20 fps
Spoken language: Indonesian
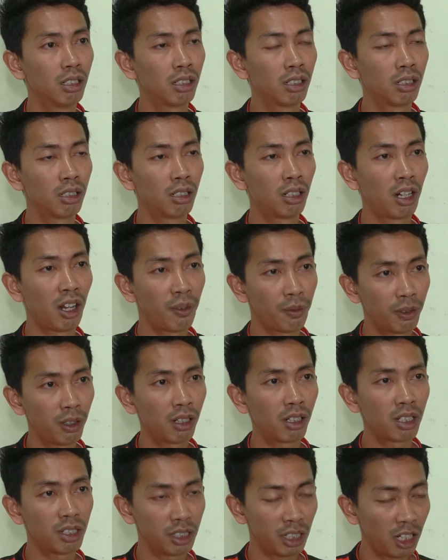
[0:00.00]
uh, level
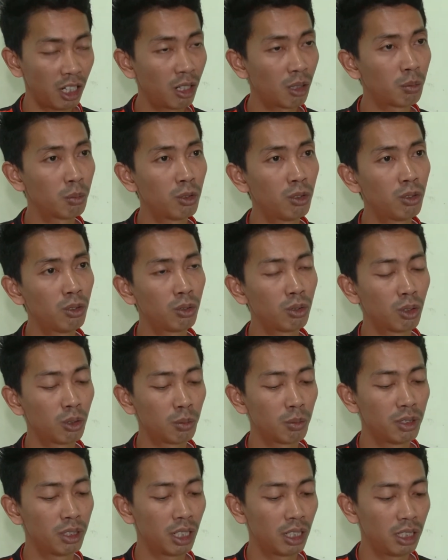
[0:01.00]
resellermu
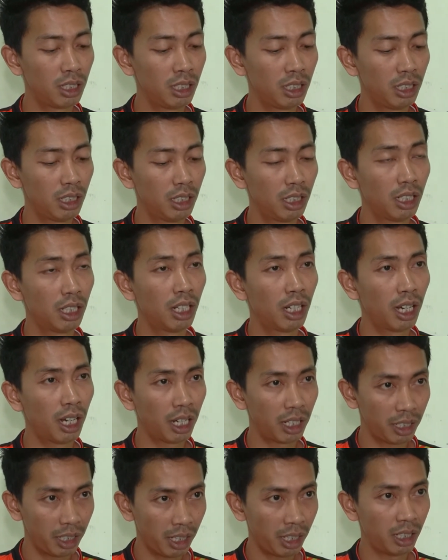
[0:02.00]
untuk menjadi
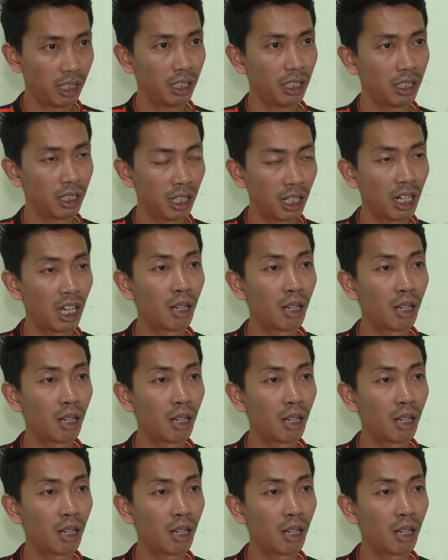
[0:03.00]
agen dan